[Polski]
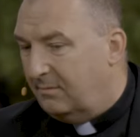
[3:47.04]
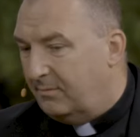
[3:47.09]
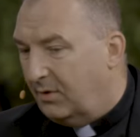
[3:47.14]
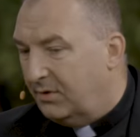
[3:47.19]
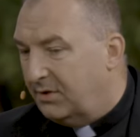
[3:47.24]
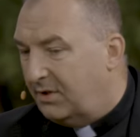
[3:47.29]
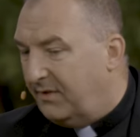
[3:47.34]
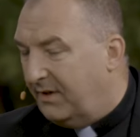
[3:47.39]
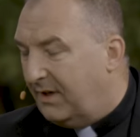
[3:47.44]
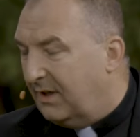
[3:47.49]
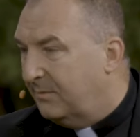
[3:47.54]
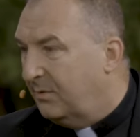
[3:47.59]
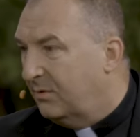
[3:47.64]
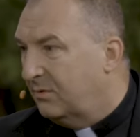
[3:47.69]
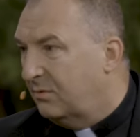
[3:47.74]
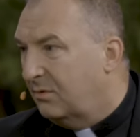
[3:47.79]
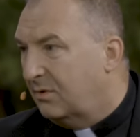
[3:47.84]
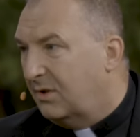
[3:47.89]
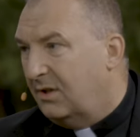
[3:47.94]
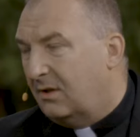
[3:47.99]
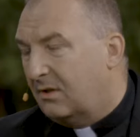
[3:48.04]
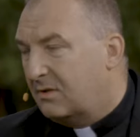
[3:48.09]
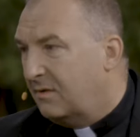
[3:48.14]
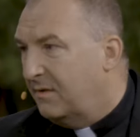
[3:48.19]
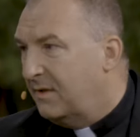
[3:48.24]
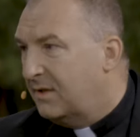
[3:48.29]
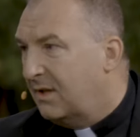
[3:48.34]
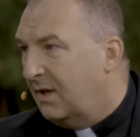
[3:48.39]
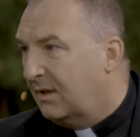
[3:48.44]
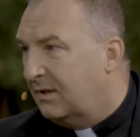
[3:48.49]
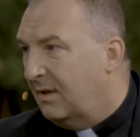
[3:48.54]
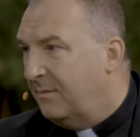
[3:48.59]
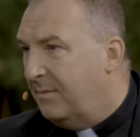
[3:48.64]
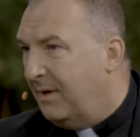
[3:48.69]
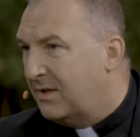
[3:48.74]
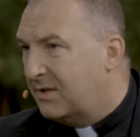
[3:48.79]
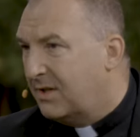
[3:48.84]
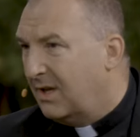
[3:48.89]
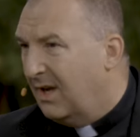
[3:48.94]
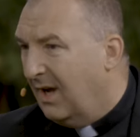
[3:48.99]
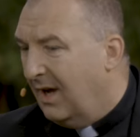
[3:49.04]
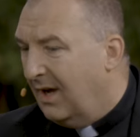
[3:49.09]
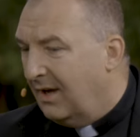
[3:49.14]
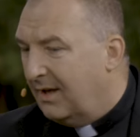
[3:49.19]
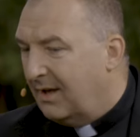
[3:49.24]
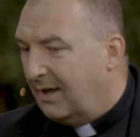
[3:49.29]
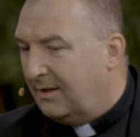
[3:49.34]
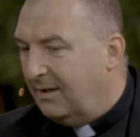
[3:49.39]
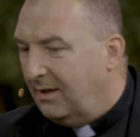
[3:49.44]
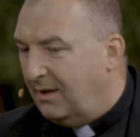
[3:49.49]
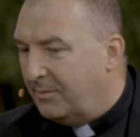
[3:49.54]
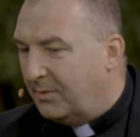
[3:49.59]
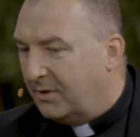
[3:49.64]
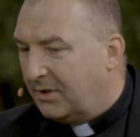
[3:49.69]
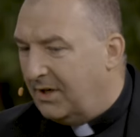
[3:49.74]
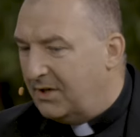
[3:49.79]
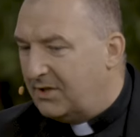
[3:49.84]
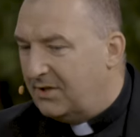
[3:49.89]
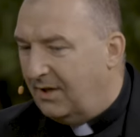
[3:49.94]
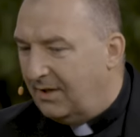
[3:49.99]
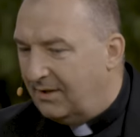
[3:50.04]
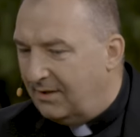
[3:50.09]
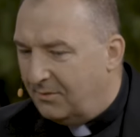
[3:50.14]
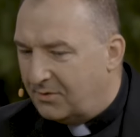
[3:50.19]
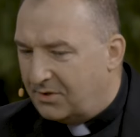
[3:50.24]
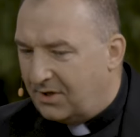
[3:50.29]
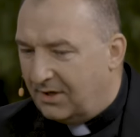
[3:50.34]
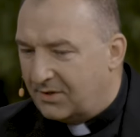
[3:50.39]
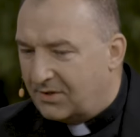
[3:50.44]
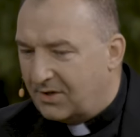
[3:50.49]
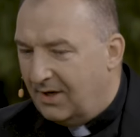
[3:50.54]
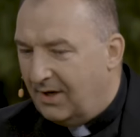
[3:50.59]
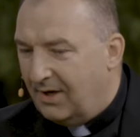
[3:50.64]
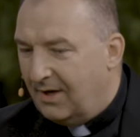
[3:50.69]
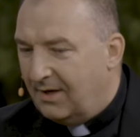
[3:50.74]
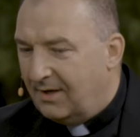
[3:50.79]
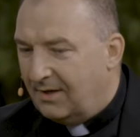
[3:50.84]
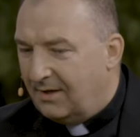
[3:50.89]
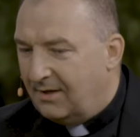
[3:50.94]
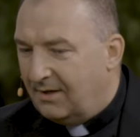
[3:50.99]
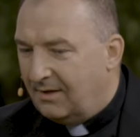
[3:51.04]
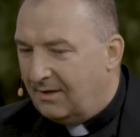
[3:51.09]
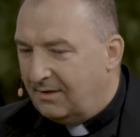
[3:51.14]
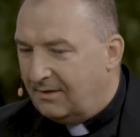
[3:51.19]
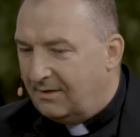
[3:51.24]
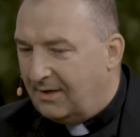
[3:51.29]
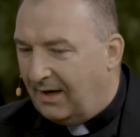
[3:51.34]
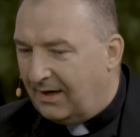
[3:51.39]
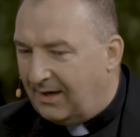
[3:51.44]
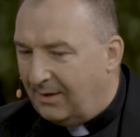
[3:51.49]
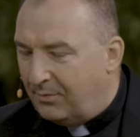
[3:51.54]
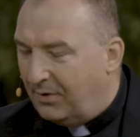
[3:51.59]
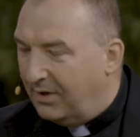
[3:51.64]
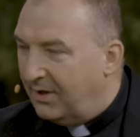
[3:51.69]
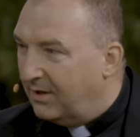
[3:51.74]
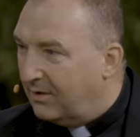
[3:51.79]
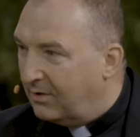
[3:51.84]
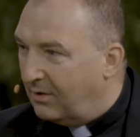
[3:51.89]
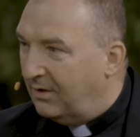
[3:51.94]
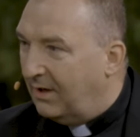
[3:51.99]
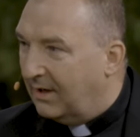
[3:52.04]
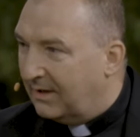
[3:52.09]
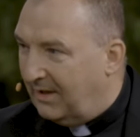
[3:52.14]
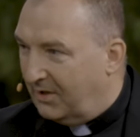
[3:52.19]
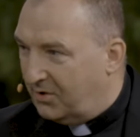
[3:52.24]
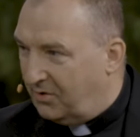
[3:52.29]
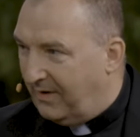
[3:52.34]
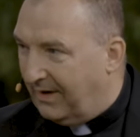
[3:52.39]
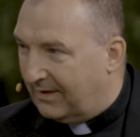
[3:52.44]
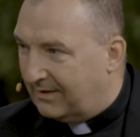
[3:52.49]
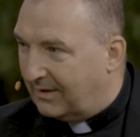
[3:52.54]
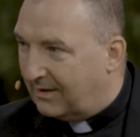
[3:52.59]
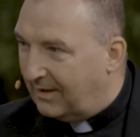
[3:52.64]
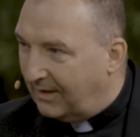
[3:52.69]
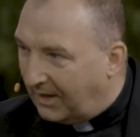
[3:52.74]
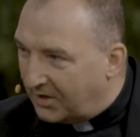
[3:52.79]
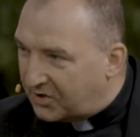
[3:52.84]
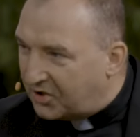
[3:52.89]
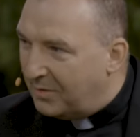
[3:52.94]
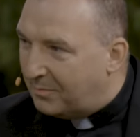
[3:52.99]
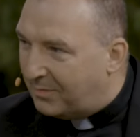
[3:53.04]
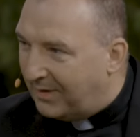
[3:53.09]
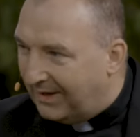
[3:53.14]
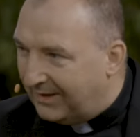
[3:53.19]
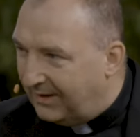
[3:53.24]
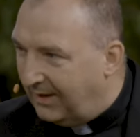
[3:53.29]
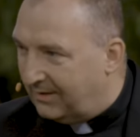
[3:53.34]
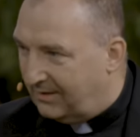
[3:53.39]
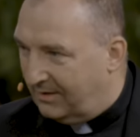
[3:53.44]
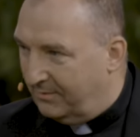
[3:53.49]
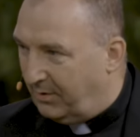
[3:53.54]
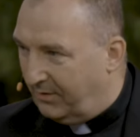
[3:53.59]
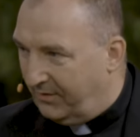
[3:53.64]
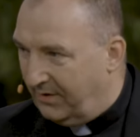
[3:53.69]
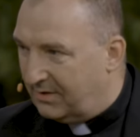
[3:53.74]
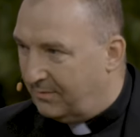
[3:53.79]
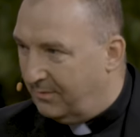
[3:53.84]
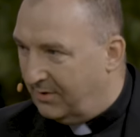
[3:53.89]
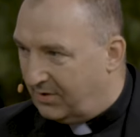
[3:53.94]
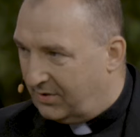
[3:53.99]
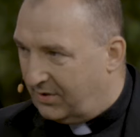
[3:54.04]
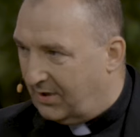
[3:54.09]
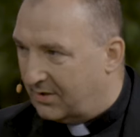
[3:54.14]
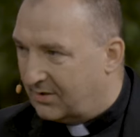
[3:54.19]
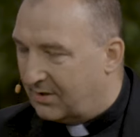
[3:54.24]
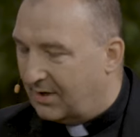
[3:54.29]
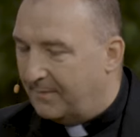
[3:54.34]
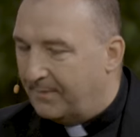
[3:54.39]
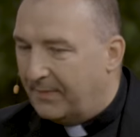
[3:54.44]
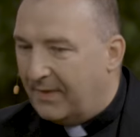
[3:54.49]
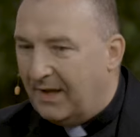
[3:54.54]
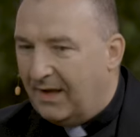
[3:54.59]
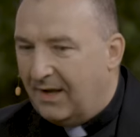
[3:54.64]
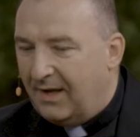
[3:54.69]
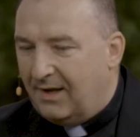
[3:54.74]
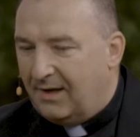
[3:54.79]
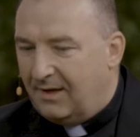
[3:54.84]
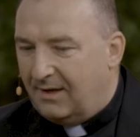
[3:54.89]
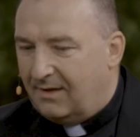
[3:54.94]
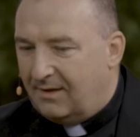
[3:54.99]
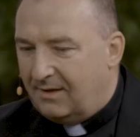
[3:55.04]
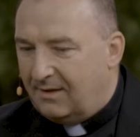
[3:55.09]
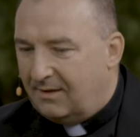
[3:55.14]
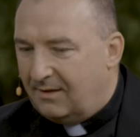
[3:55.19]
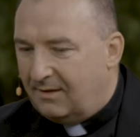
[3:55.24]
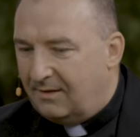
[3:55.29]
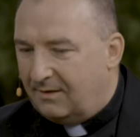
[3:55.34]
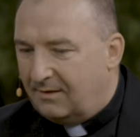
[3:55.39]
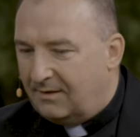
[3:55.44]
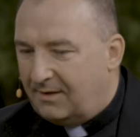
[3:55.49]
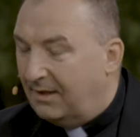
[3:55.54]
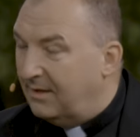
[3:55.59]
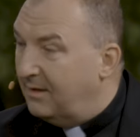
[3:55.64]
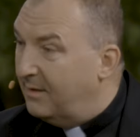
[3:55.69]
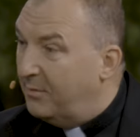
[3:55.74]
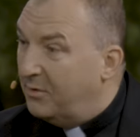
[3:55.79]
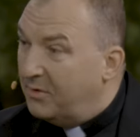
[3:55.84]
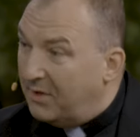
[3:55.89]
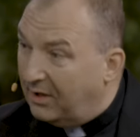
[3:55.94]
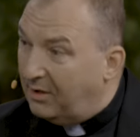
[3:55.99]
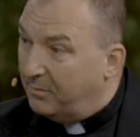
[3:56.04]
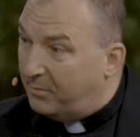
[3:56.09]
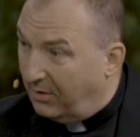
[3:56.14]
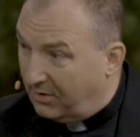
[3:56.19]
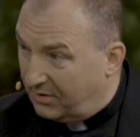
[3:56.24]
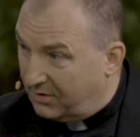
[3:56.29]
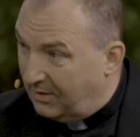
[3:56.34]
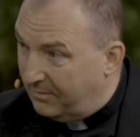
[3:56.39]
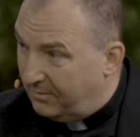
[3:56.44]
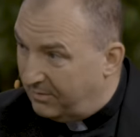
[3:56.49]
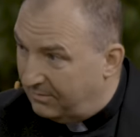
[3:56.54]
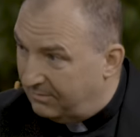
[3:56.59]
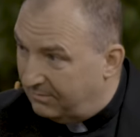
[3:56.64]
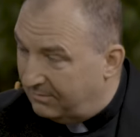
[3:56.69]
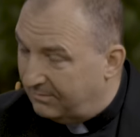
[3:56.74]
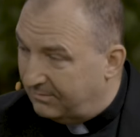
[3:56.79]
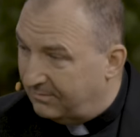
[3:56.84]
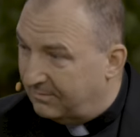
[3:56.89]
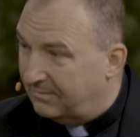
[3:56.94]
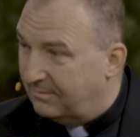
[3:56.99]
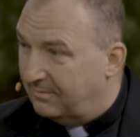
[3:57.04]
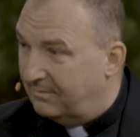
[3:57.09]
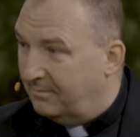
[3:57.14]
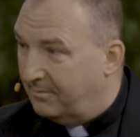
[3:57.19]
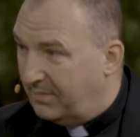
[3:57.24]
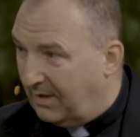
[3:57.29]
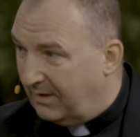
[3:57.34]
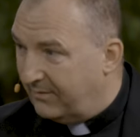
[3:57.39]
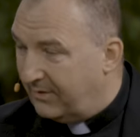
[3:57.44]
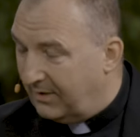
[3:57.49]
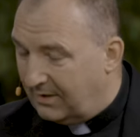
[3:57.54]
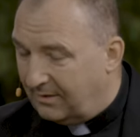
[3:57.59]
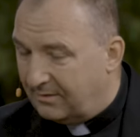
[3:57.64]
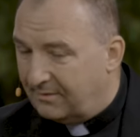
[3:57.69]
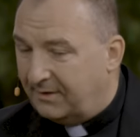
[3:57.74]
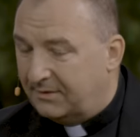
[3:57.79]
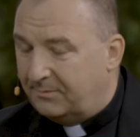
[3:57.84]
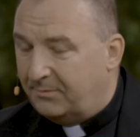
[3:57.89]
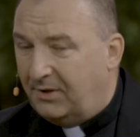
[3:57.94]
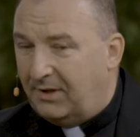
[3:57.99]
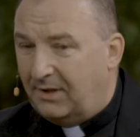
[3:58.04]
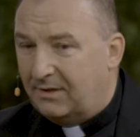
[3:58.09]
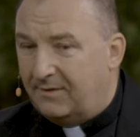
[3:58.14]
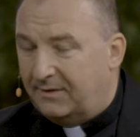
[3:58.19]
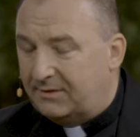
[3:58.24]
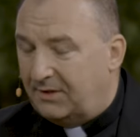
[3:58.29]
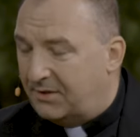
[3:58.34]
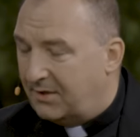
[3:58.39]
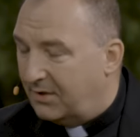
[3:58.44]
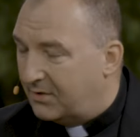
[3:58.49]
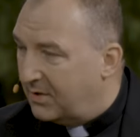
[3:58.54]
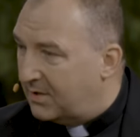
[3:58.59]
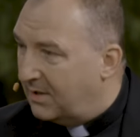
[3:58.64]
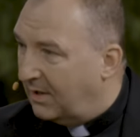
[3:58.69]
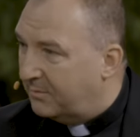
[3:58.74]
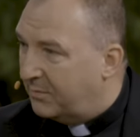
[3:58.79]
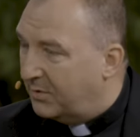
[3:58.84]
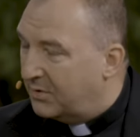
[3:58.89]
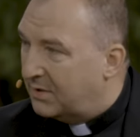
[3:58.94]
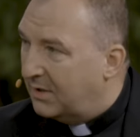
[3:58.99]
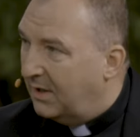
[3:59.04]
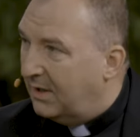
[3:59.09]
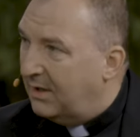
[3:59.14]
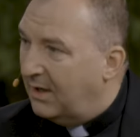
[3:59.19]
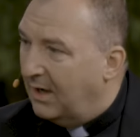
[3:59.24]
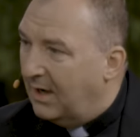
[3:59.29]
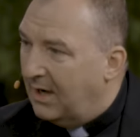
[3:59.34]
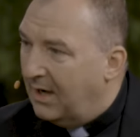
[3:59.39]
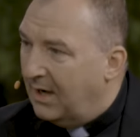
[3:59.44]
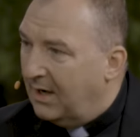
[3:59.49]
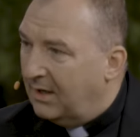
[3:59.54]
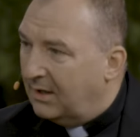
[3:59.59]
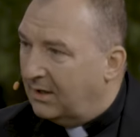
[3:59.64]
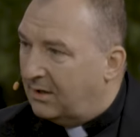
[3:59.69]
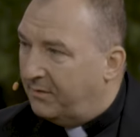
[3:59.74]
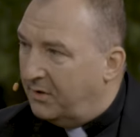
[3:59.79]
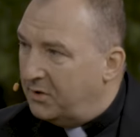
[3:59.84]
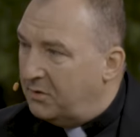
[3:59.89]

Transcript: pontyfikat był długi, oczywiście jak najbardziej. Ja tylko podkreślę jedną rzecz. Yy, jaka była jego rola dla świata, dla naszej planety, powiedzmy szczerze. Yy, kiedy był jego pogrzeb, prawie ponad 26 lat później, to